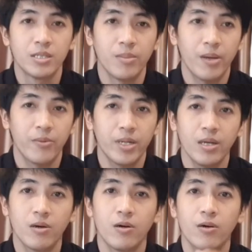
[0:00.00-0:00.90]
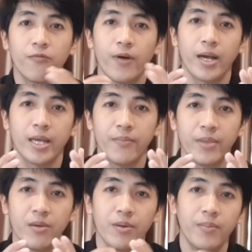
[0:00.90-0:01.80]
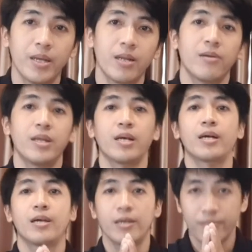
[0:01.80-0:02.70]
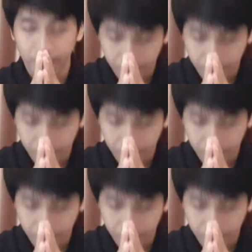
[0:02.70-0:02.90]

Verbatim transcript: สำหรับวันนี้ขอฝากคลิปนี้ไว้เพียงเท่านี้นะครับ